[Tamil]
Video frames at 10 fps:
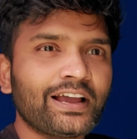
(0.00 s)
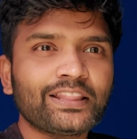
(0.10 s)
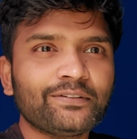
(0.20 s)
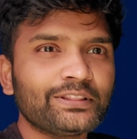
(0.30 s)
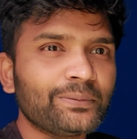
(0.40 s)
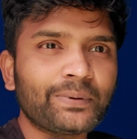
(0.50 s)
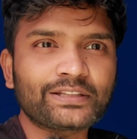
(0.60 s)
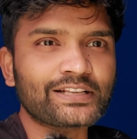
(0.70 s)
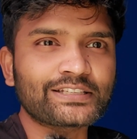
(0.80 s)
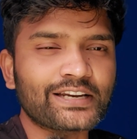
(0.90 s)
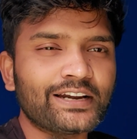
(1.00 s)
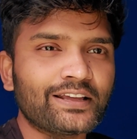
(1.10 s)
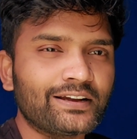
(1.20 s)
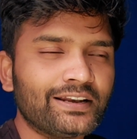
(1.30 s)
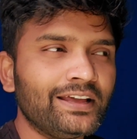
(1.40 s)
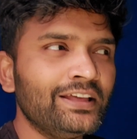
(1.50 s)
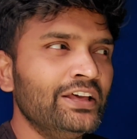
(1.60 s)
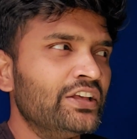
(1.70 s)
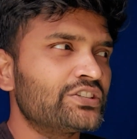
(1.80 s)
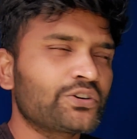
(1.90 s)
கதை வந்து பெருசாக ஸ்டார்ட் ஆகலை
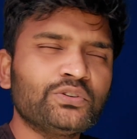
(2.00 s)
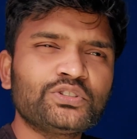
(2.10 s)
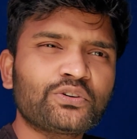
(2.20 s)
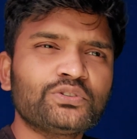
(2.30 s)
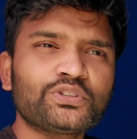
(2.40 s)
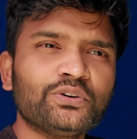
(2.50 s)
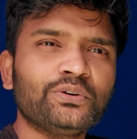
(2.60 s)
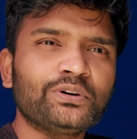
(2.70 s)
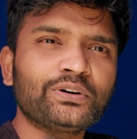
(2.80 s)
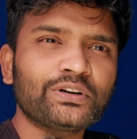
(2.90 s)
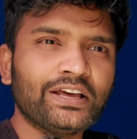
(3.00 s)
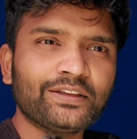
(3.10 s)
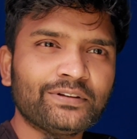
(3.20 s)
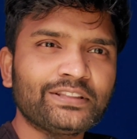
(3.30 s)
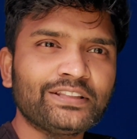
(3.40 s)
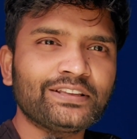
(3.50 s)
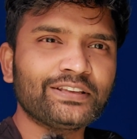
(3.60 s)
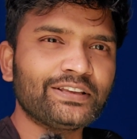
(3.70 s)
கொஞ்சம் கொஞ்சம் கதை வந்து